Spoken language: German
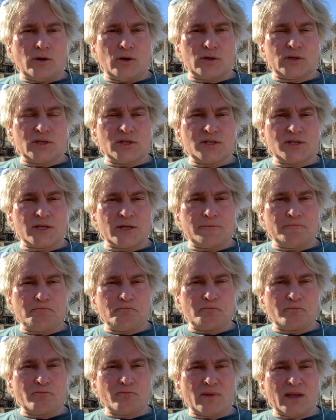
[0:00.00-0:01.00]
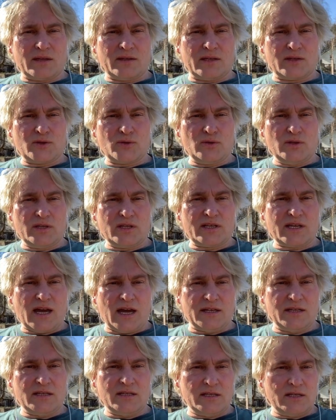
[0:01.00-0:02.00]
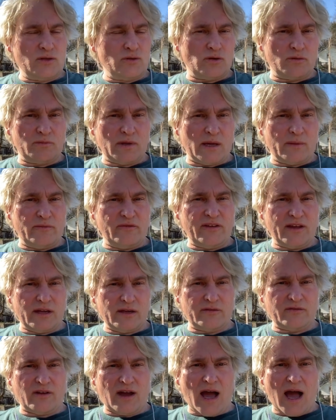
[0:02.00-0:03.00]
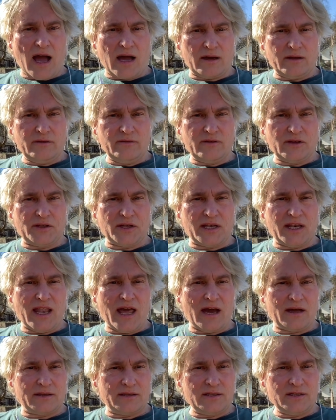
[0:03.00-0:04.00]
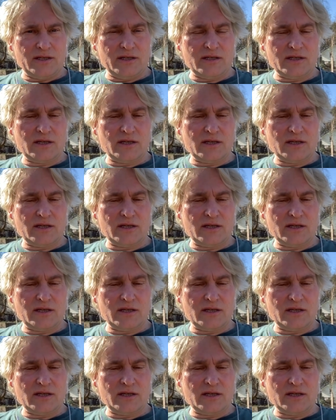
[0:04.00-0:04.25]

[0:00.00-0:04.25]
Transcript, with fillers: Und ähm, natürlich kann ich nicht nur in meinem Feld verharren, weil dann lerne ich